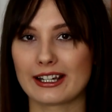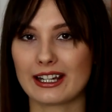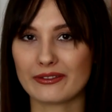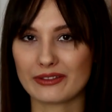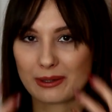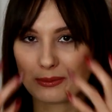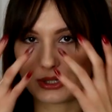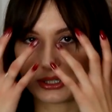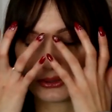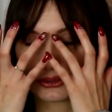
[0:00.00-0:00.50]
Ja
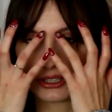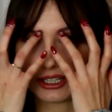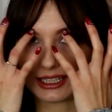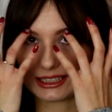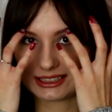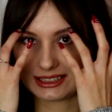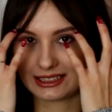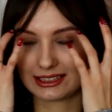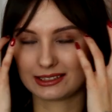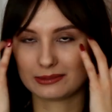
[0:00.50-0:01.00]
wiem, że to nie
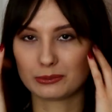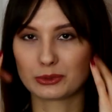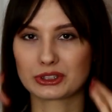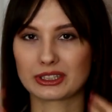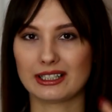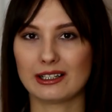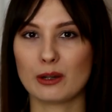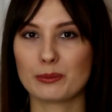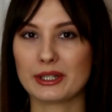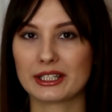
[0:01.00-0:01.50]
jest
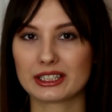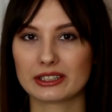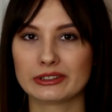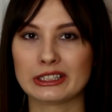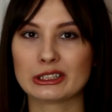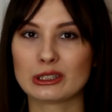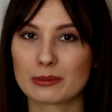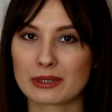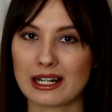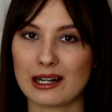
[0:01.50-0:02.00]
może
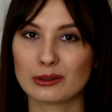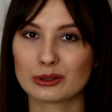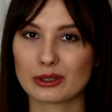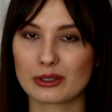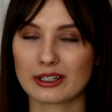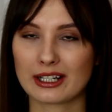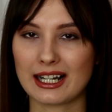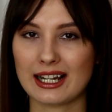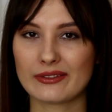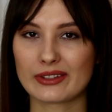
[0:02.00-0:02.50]
obiektywnie dobra
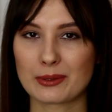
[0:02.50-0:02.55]
autorka,